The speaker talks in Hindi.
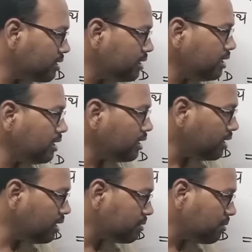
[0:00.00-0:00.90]
सी
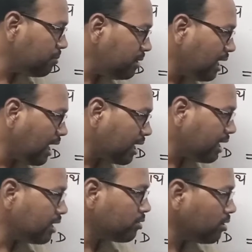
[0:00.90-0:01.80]
डी इसमें बी आगे
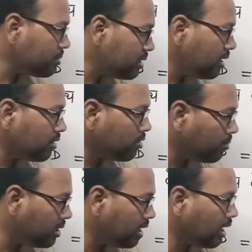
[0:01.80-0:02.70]
है तब सी है
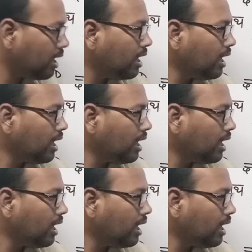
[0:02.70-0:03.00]
तब डी है